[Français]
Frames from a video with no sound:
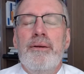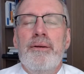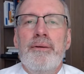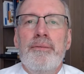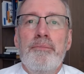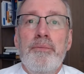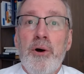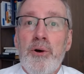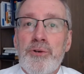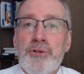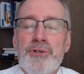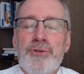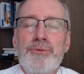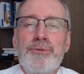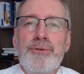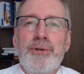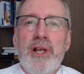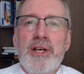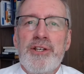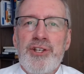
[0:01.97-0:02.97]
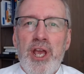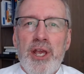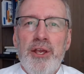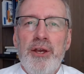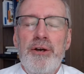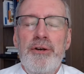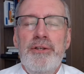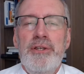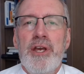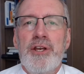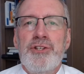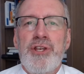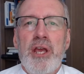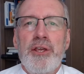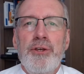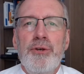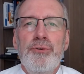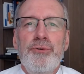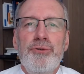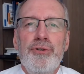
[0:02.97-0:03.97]
Bonjour à chacun et à
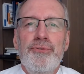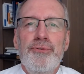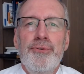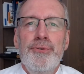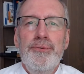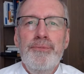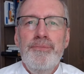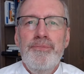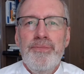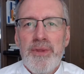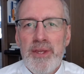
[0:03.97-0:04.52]
chacune de vous.